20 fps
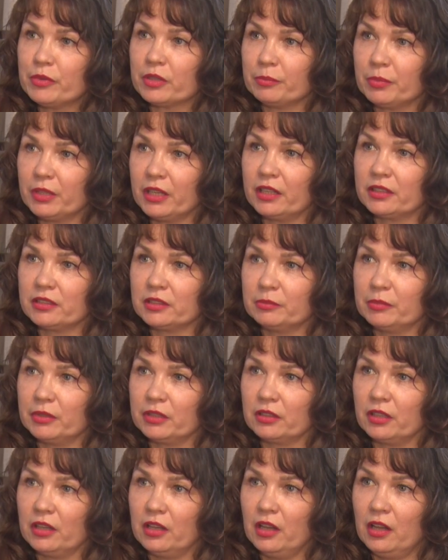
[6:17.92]
мероприятие
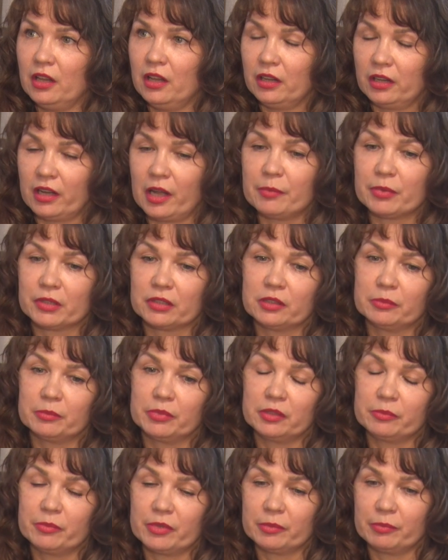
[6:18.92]
было, камерное
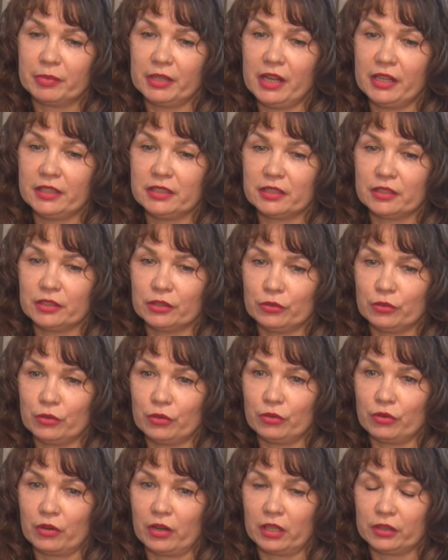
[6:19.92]
было мероприятие,
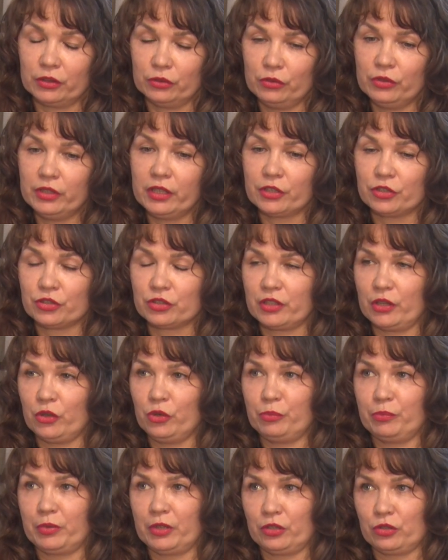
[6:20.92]
но оно, я
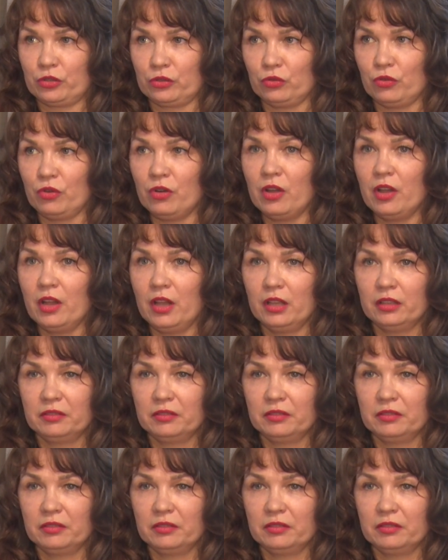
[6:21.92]
считаю, прошло